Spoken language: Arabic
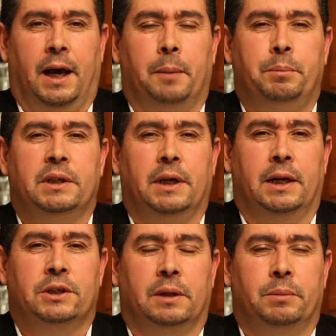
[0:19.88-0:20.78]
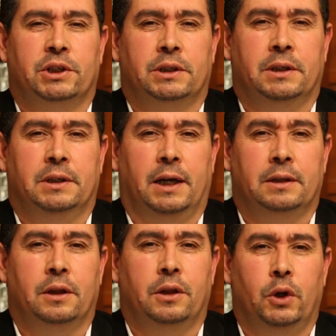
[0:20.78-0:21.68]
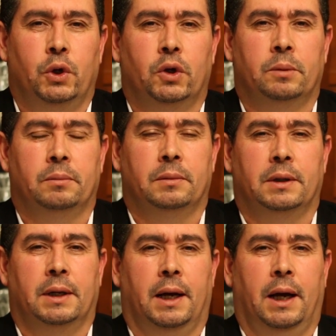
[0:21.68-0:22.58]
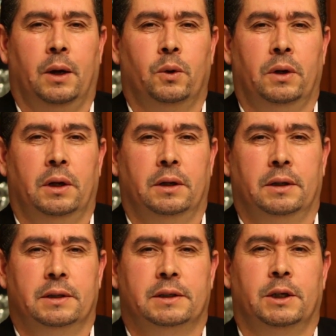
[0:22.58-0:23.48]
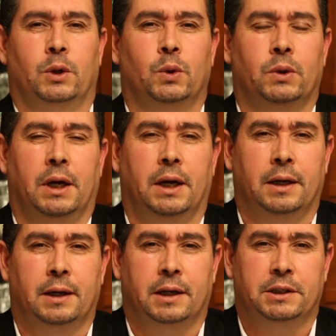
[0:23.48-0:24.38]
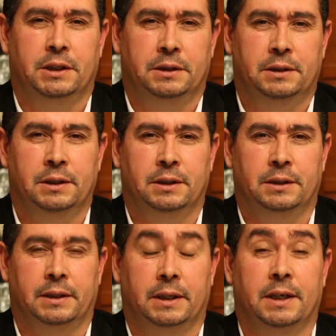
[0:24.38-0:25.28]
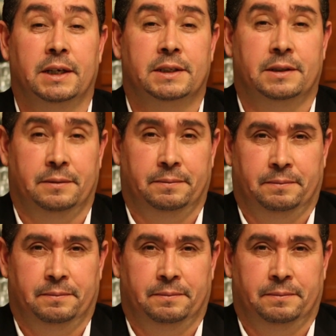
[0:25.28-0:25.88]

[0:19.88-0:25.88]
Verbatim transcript: حبيت على جل باش نتحدث اليوم حول سيخونا رشيد نكاز